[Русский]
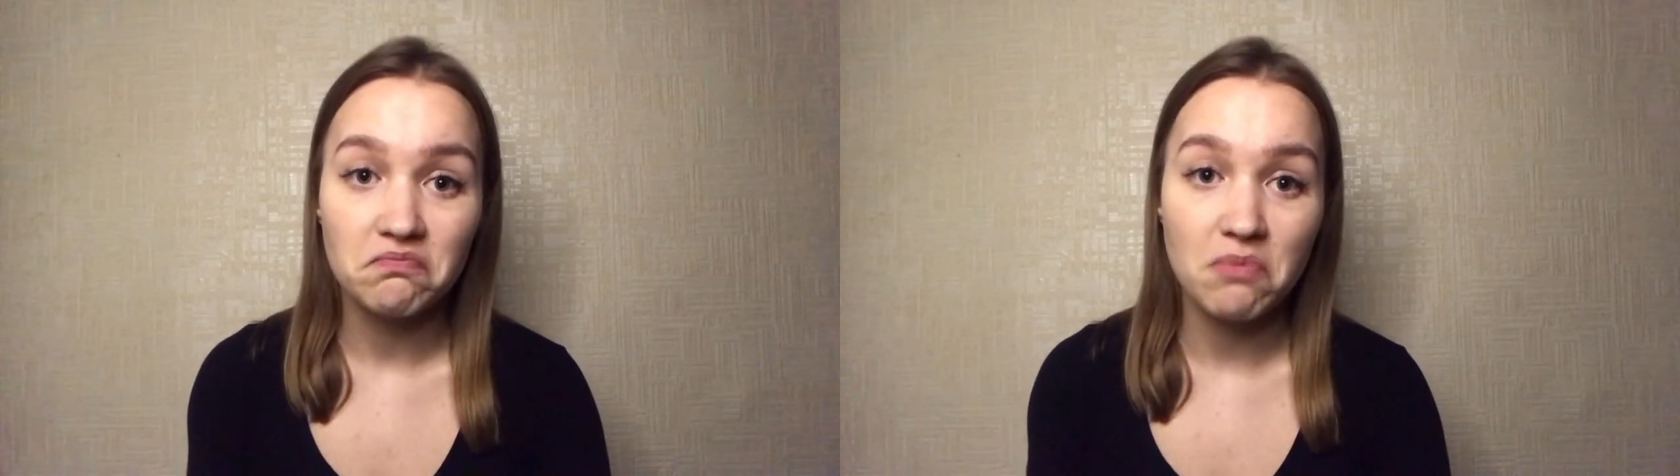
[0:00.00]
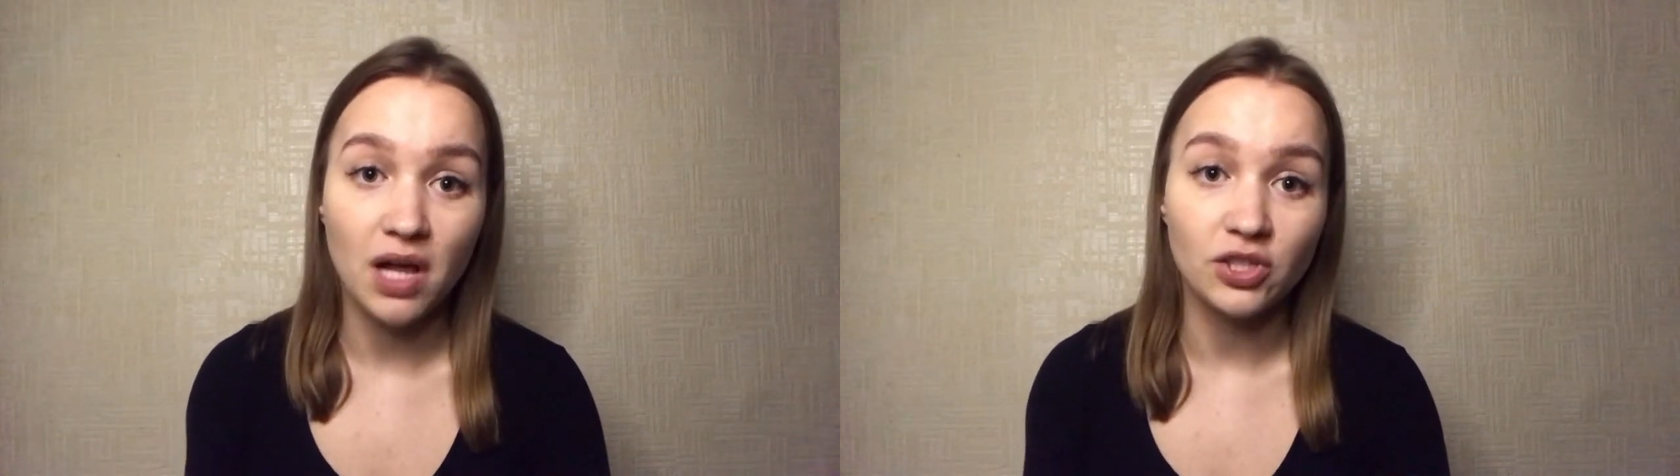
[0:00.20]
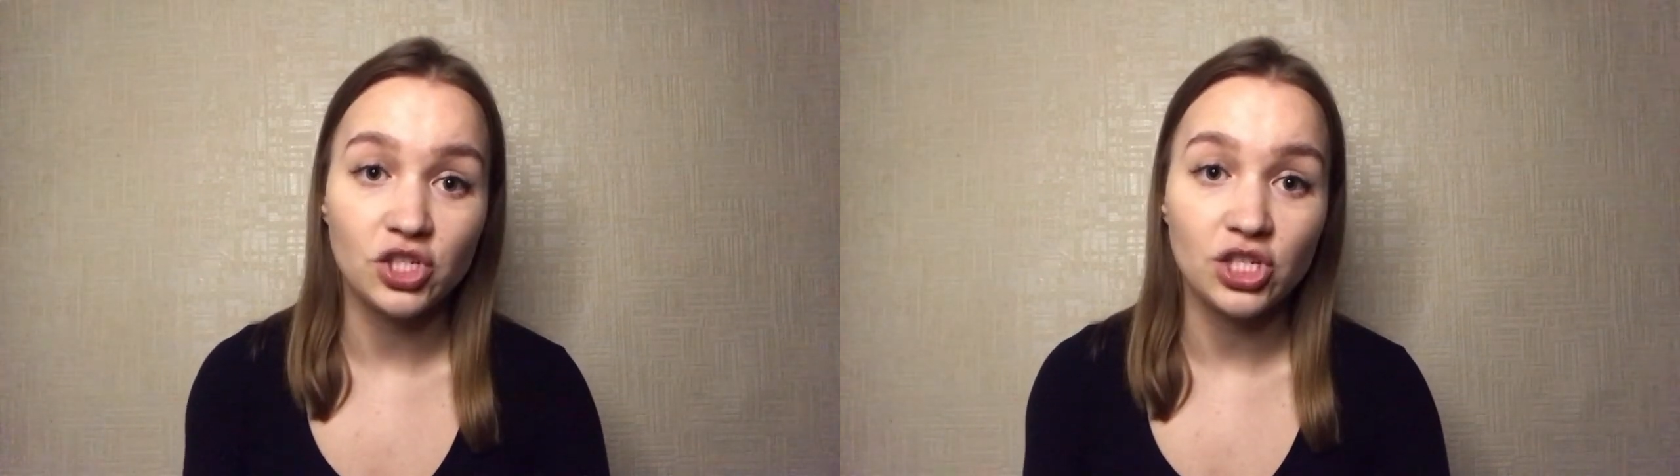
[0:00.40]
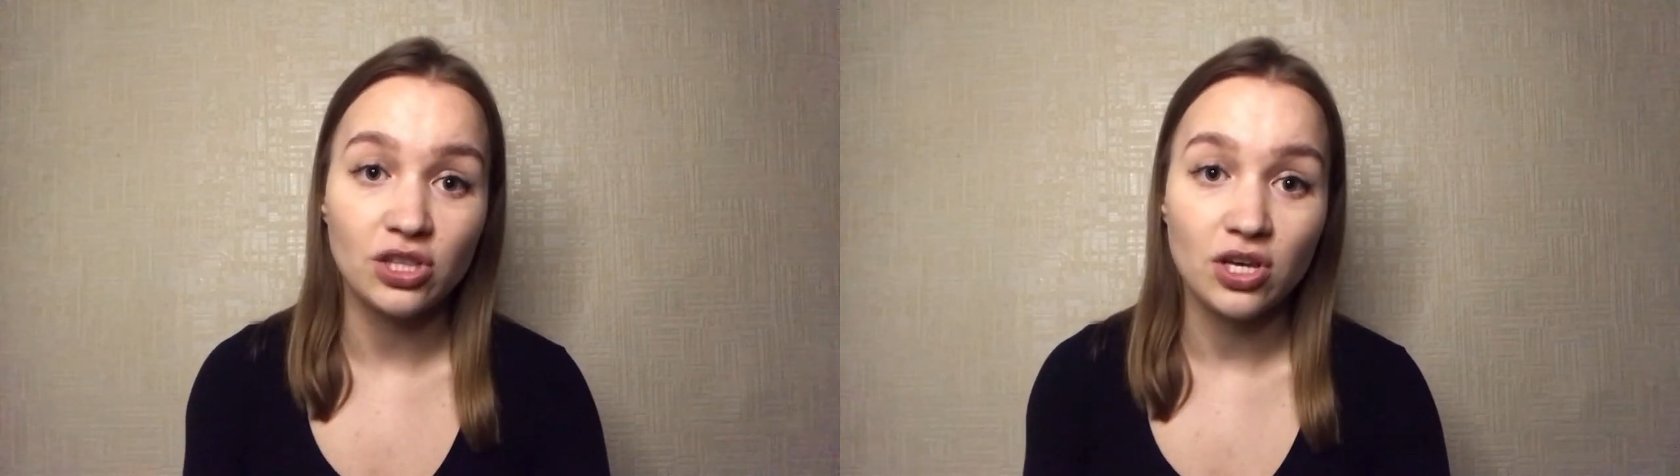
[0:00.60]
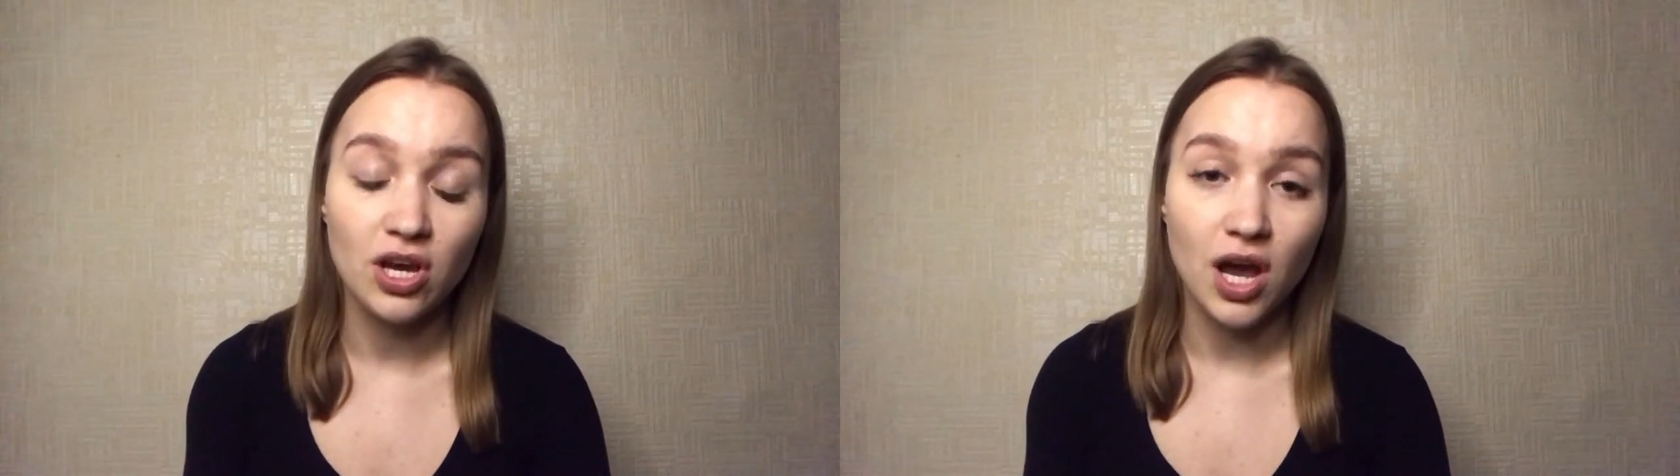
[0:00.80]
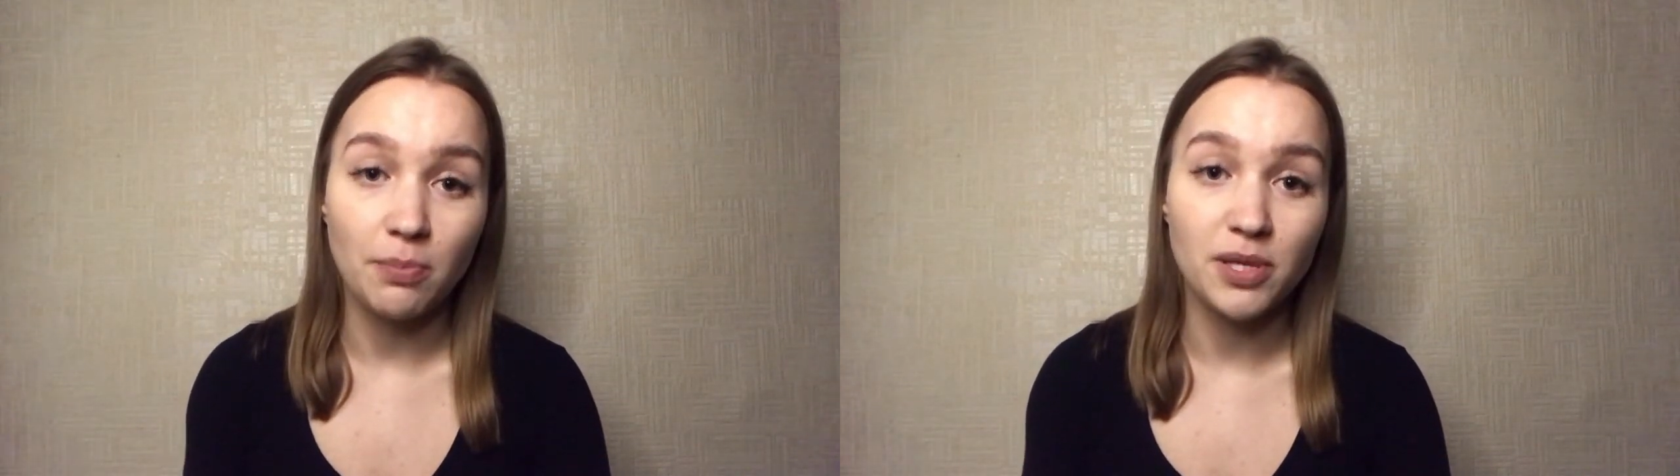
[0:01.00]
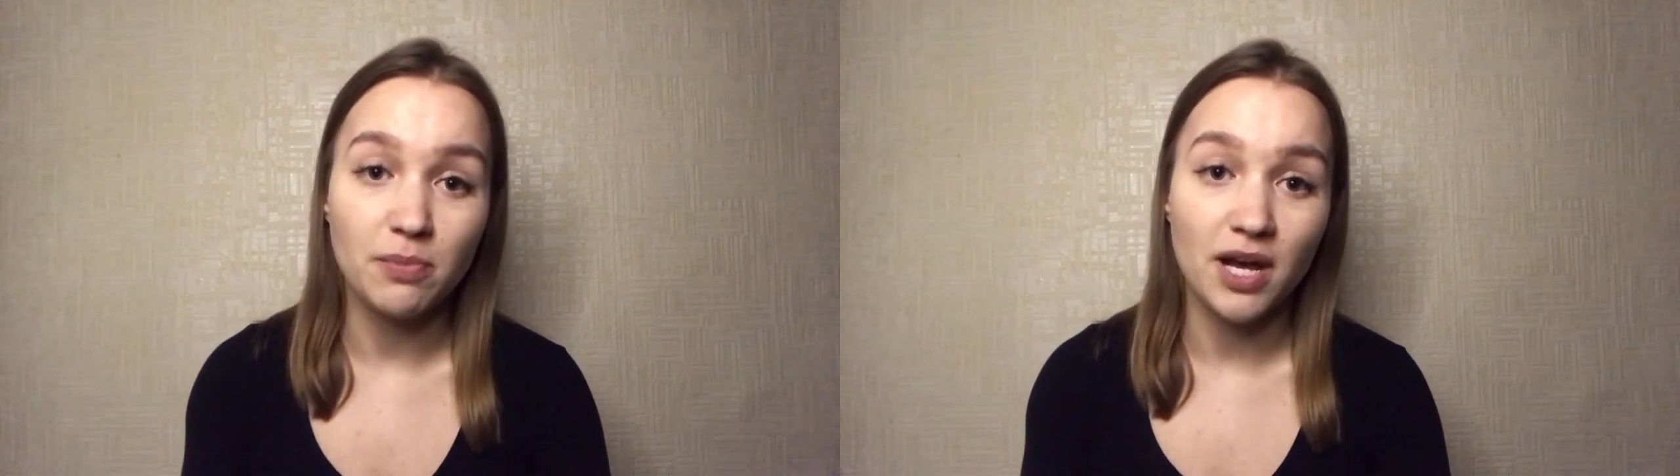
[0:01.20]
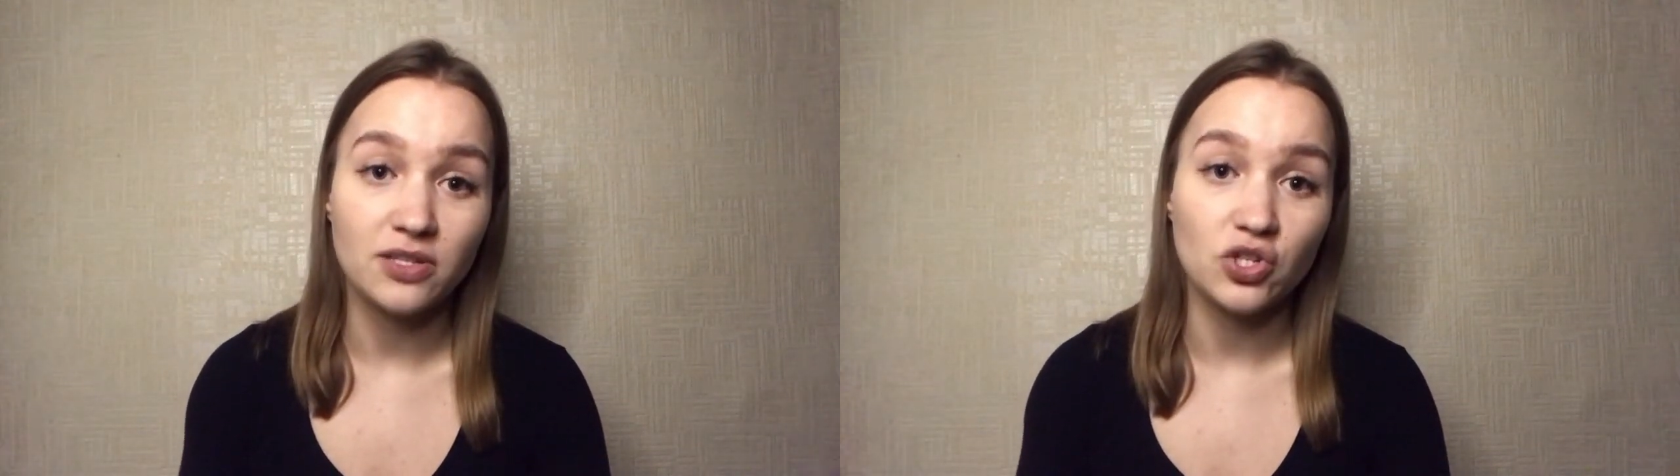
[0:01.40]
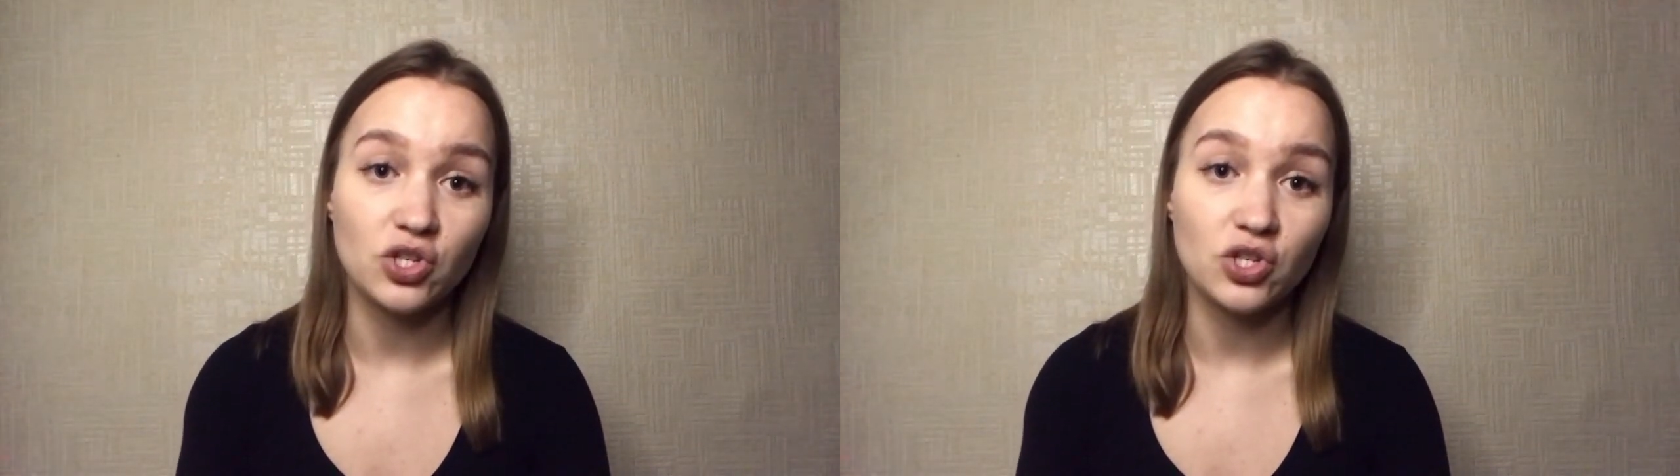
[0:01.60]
молчит, обнимается